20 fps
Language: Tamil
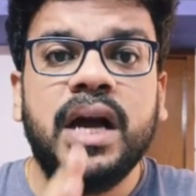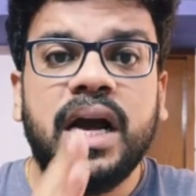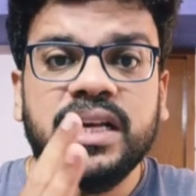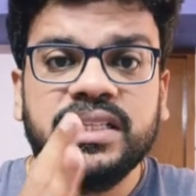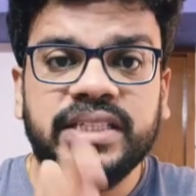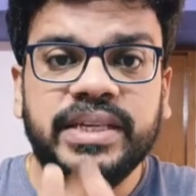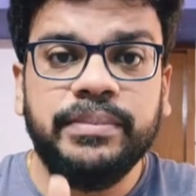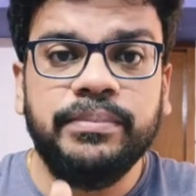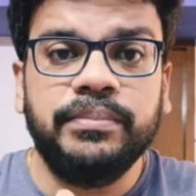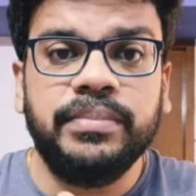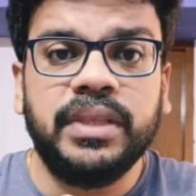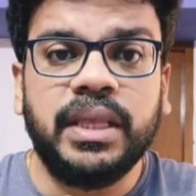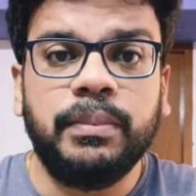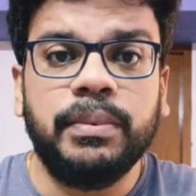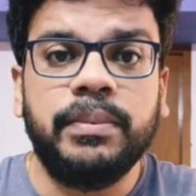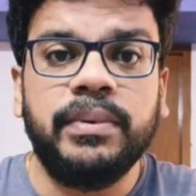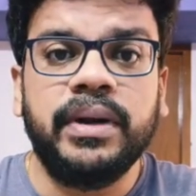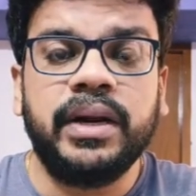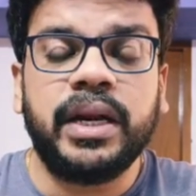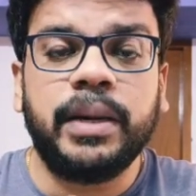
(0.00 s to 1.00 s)
அசீம்
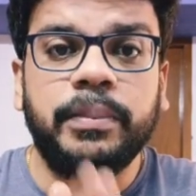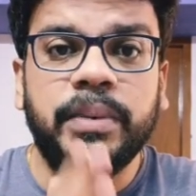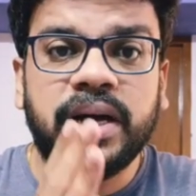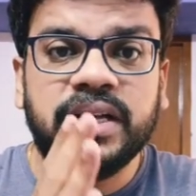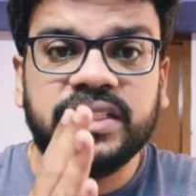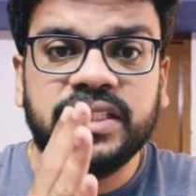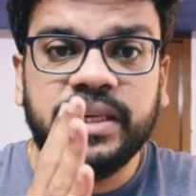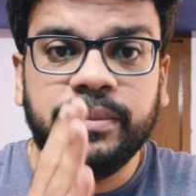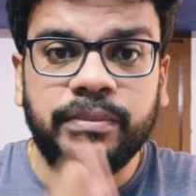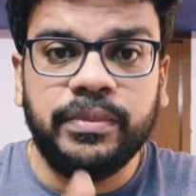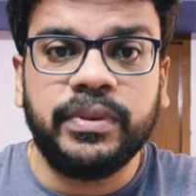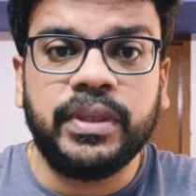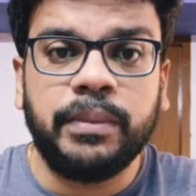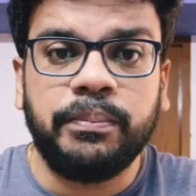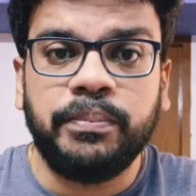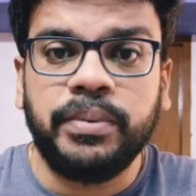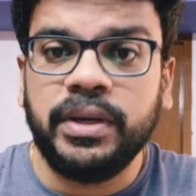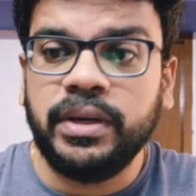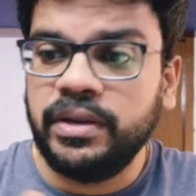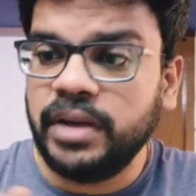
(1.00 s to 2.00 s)
தப்பு பண்ணுறப்ப அசீமும்
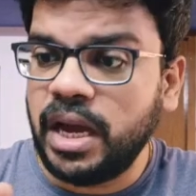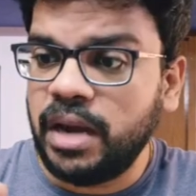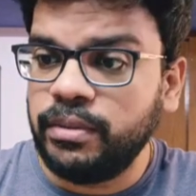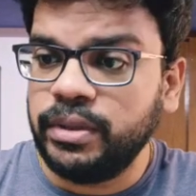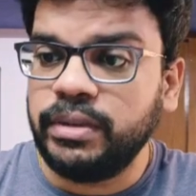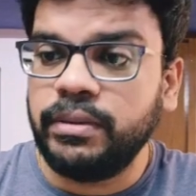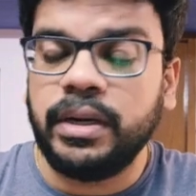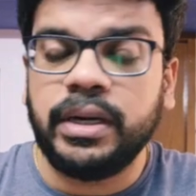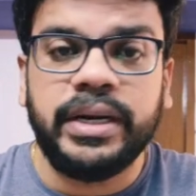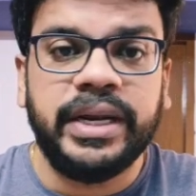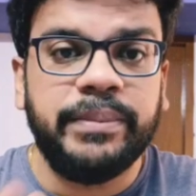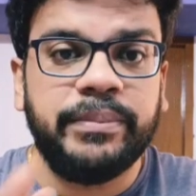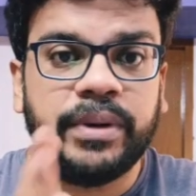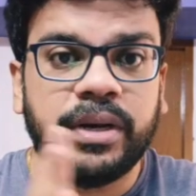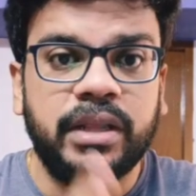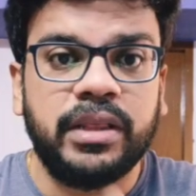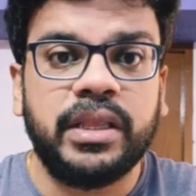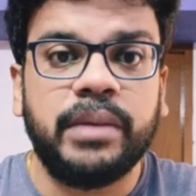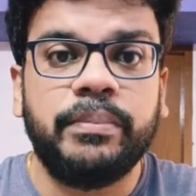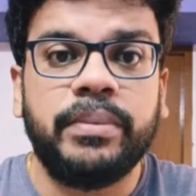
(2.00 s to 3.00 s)
தப்பு அவன் நீ
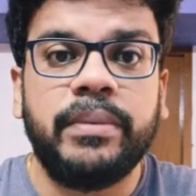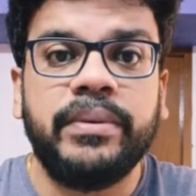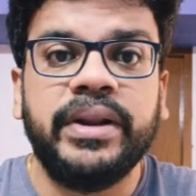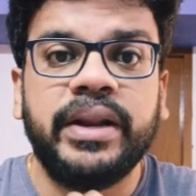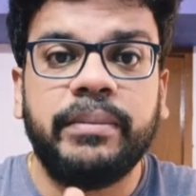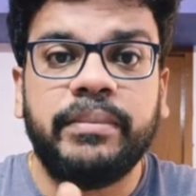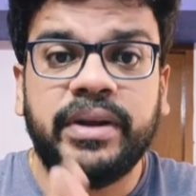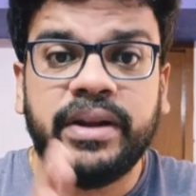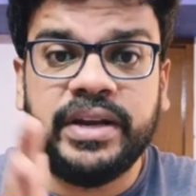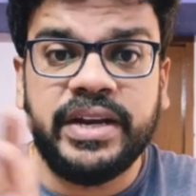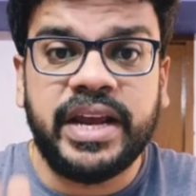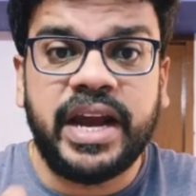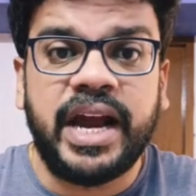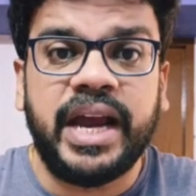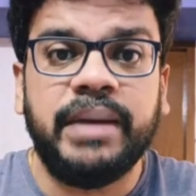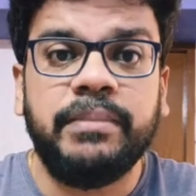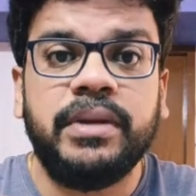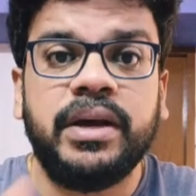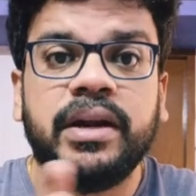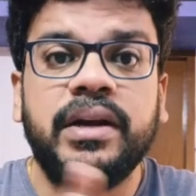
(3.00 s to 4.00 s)
பண்ணு தப்பு அப்படின்ற மாதிரி
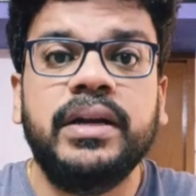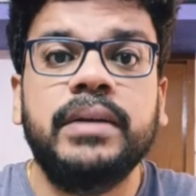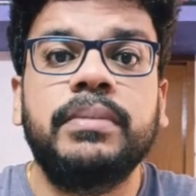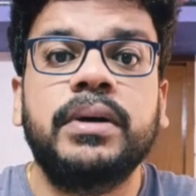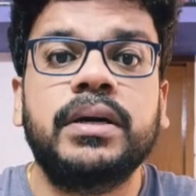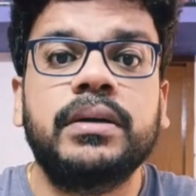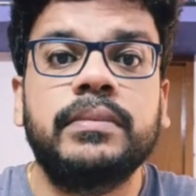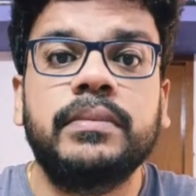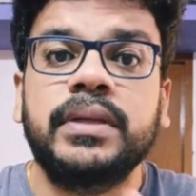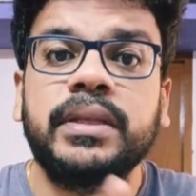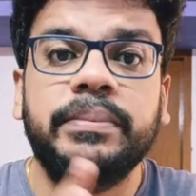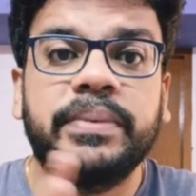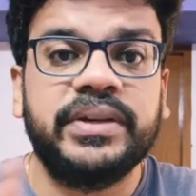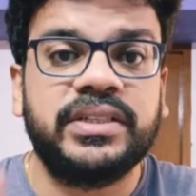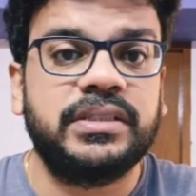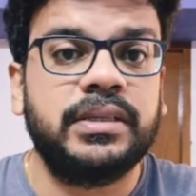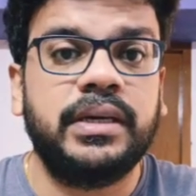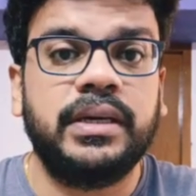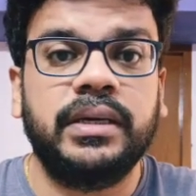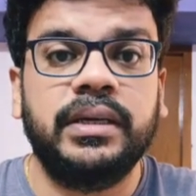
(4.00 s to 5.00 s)
நியாயமாக ரெண்டு பக்கமும் வந்து
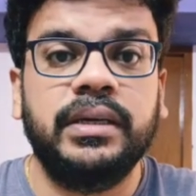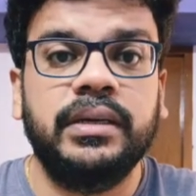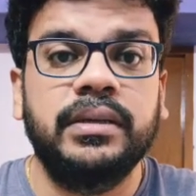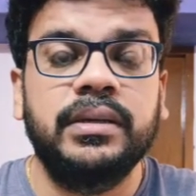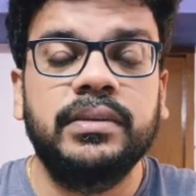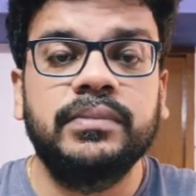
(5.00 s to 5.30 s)
பேசினாங்க